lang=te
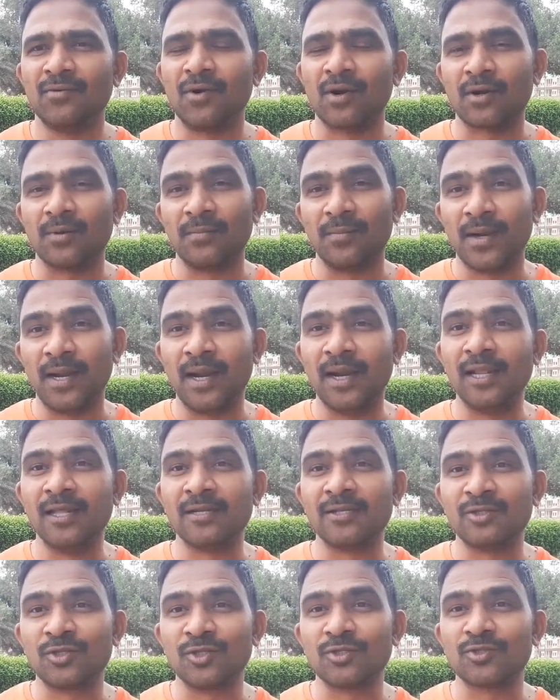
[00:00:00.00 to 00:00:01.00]
ఒక
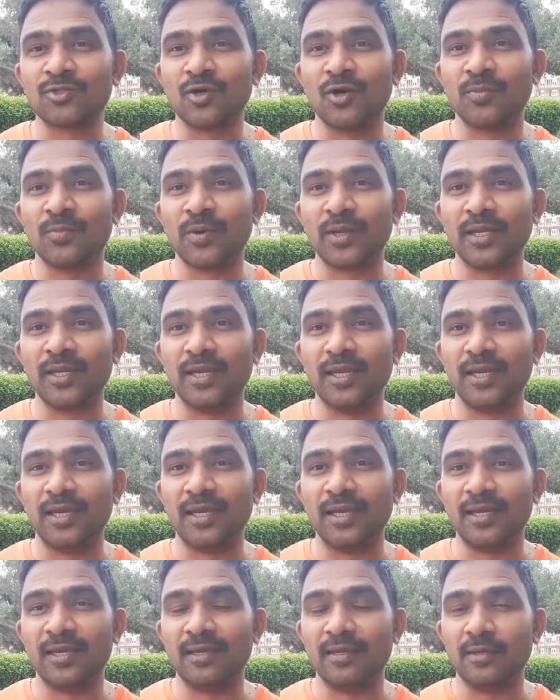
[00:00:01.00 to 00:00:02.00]
మహిళను తీసుకొని పోయి
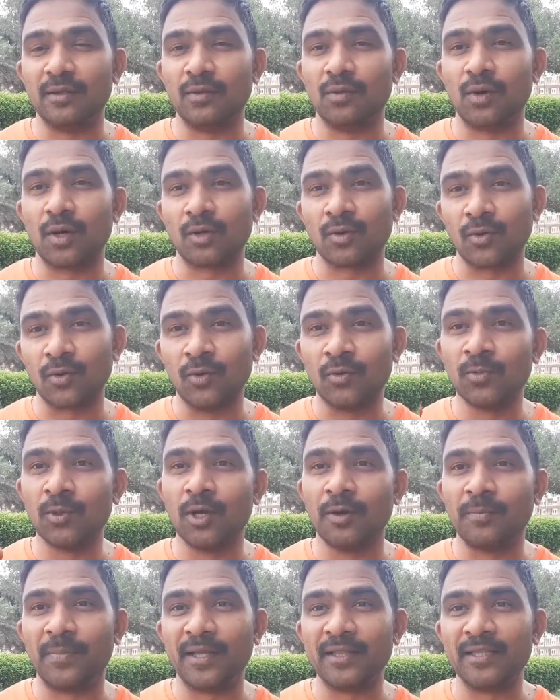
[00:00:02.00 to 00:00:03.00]
ఒక
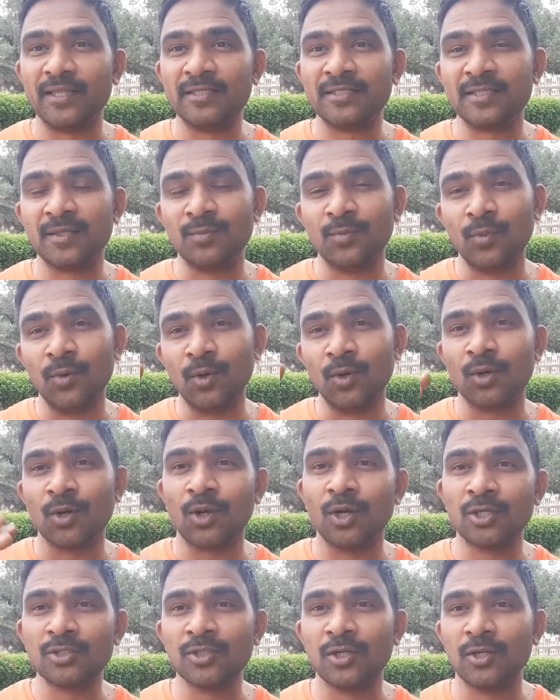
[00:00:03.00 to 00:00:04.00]
రూమ్లో బంధించి మూడు
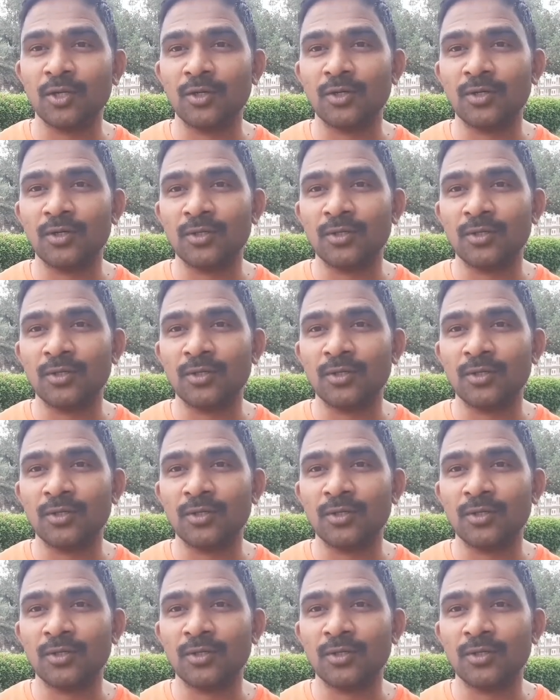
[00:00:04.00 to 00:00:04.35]
రోజులు